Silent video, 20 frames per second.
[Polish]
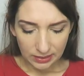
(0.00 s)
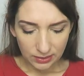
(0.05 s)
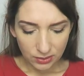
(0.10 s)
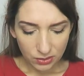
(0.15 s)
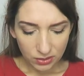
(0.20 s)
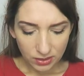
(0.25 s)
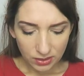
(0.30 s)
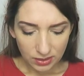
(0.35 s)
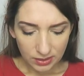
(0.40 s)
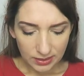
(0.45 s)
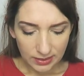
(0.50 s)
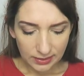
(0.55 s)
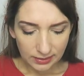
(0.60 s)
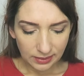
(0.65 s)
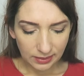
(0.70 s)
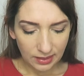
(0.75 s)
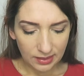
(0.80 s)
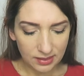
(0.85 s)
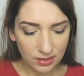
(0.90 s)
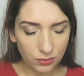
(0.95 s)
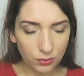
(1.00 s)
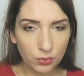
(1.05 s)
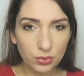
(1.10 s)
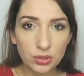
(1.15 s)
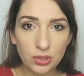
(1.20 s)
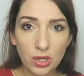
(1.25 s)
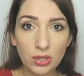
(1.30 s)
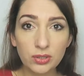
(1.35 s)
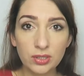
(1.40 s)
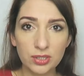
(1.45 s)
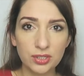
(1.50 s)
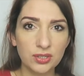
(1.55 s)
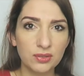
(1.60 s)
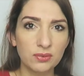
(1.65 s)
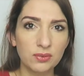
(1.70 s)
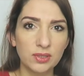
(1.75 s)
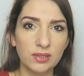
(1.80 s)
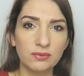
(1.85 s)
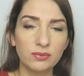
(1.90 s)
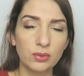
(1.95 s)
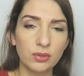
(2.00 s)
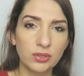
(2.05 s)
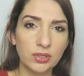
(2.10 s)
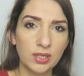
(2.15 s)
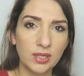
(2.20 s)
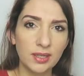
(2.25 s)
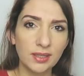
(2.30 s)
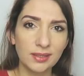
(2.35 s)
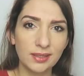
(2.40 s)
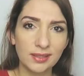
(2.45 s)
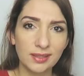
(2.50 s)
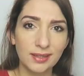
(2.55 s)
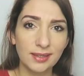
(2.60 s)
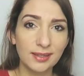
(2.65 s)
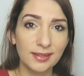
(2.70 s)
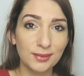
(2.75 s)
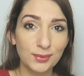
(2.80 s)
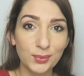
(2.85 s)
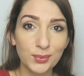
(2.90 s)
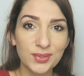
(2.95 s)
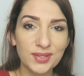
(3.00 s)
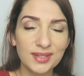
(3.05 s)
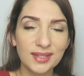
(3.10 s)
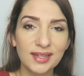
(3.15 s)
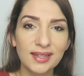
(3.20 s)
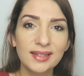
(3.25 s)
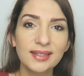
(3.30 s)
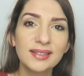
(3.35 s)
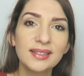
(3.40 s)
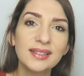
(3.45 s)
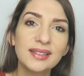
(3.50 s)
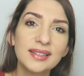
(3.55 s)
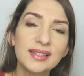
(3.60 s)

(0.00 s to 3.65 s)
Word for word: No i takie zatłuszczone, szczególnie włosie, takie tłuste,